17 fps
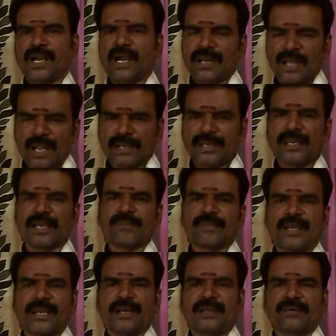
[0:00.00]
ஆனால்
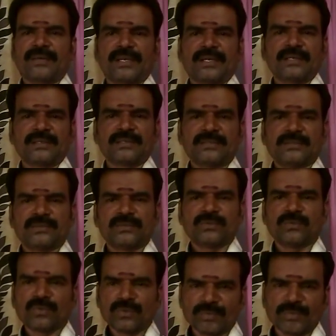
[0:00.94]
நேர்மையானவர்கள்
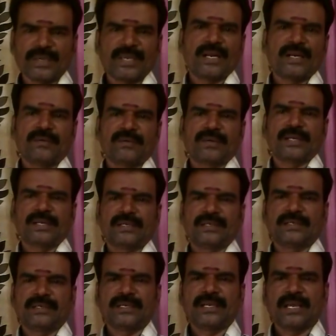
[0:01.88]
உண்மையானவர்கள்
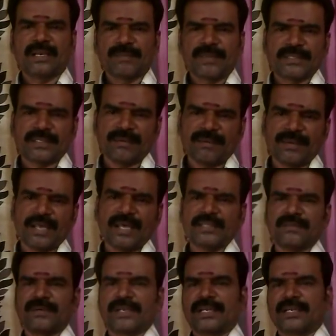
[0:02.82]
நேர்மை
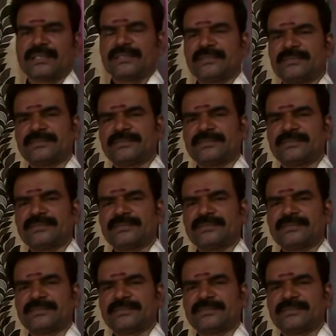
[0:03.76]
தவறாதவர்கள்